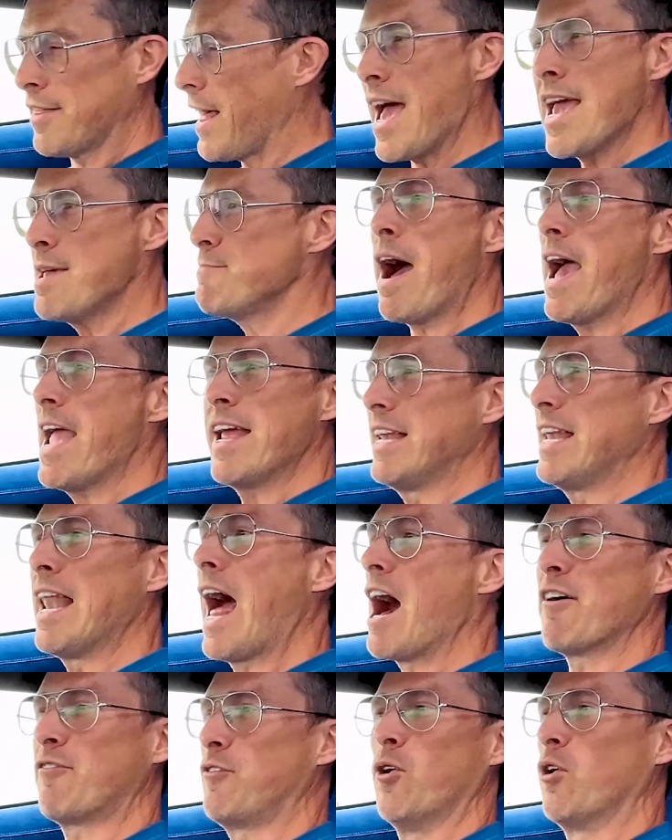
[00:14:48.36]
Podrán
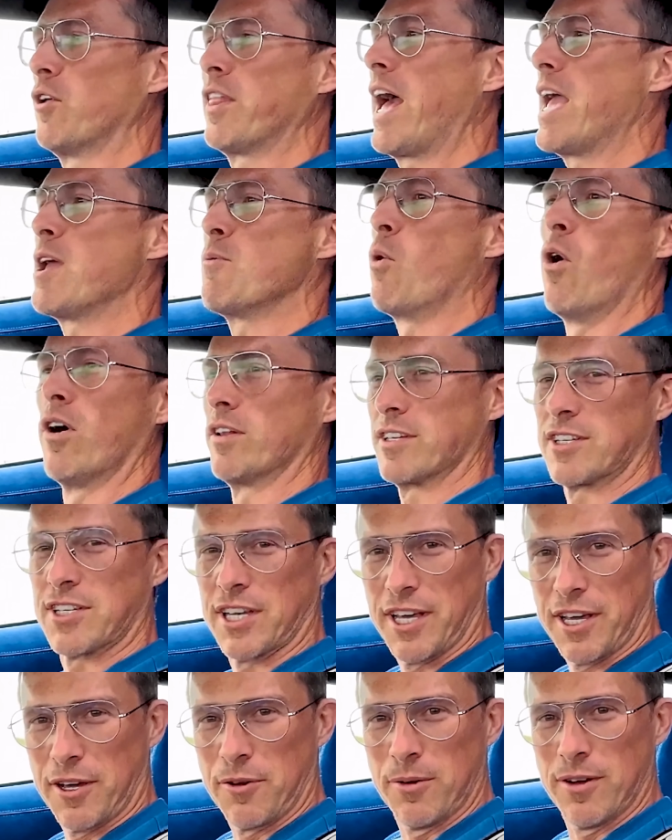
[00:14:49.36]
reírse todo lo que
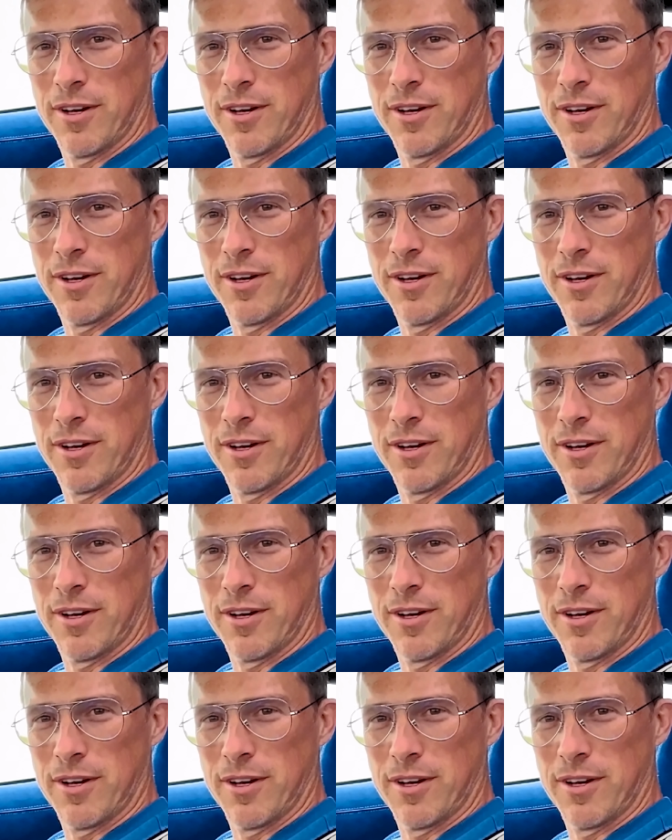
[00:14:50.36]
quieran,